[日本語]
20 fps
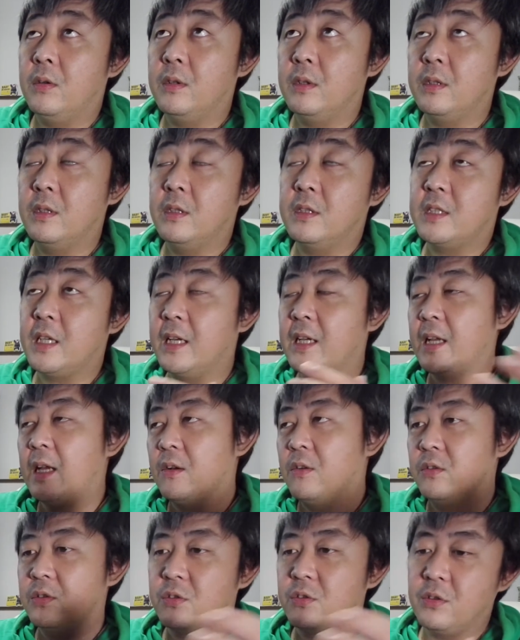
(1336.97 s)
前回ご
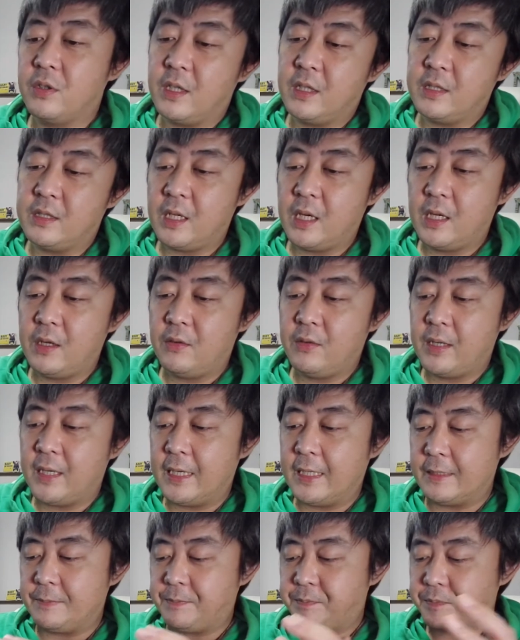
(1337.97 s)
紹介したような、
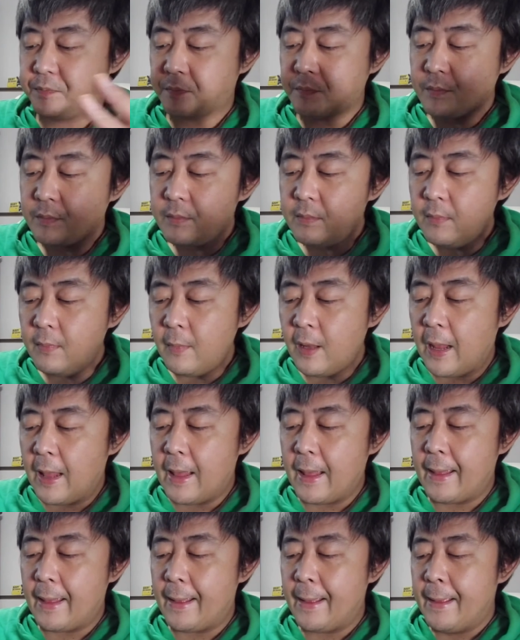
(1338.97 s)
えー、
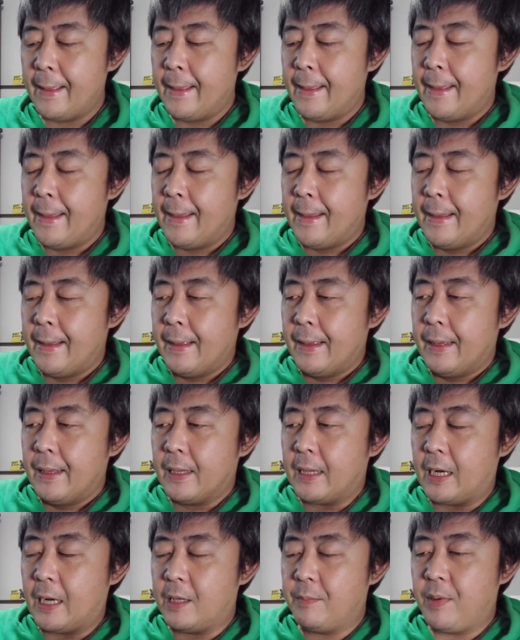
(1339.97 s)
仮
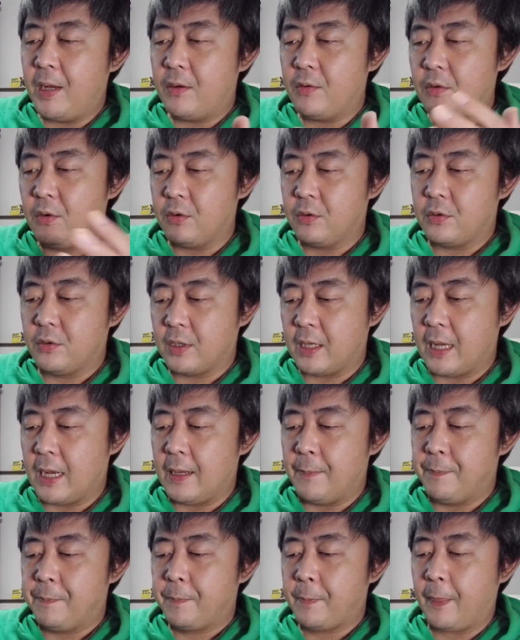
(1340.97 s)
番こことか、
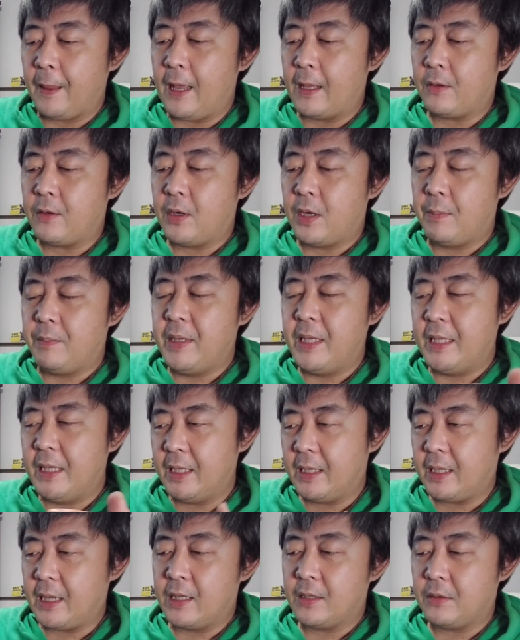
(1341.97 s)
あとはミニ
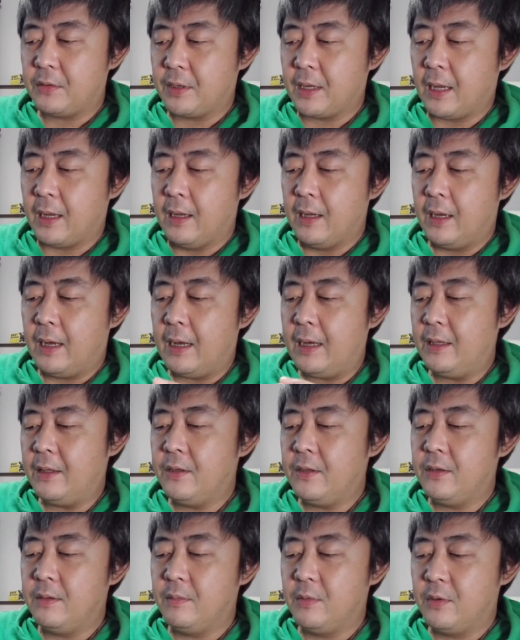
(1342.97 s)
缶とか、ああいうも
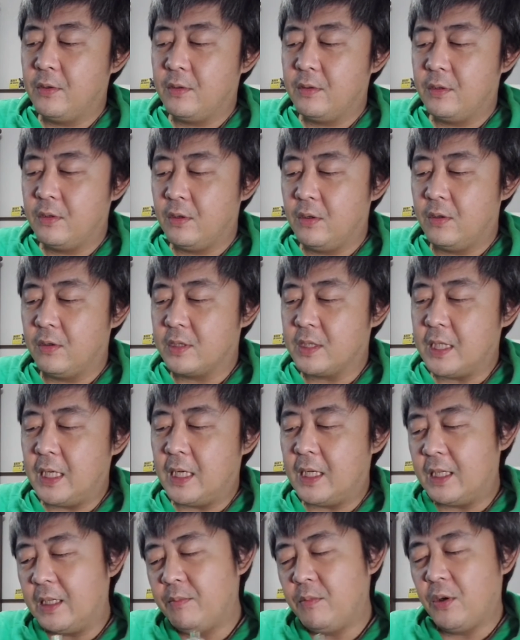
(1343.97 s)
のの、さらにも
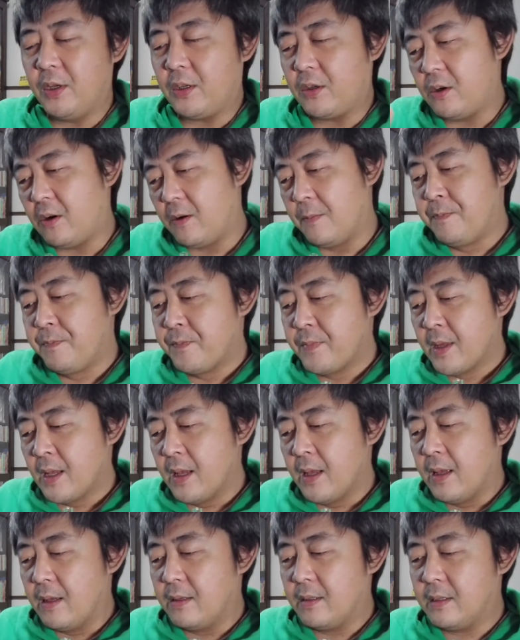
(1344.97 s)
う一個、な
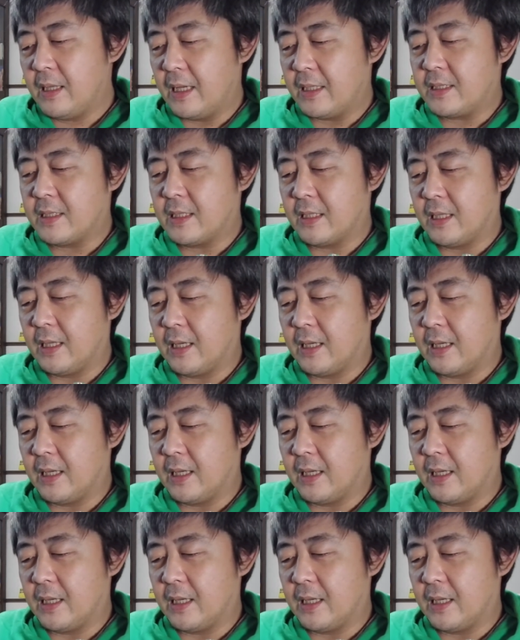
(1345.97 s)
んですかね、